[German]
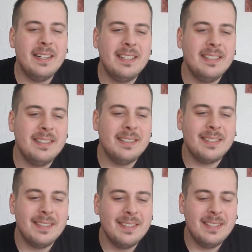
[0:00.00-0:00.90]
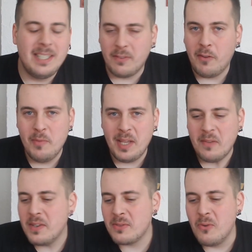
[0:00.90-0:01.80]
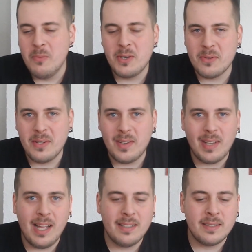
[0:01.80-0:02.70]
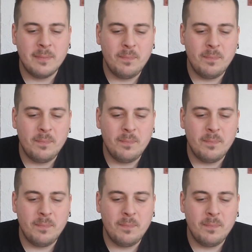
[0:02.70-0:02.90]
äh, das war für mich etwas komisch, sondern ja,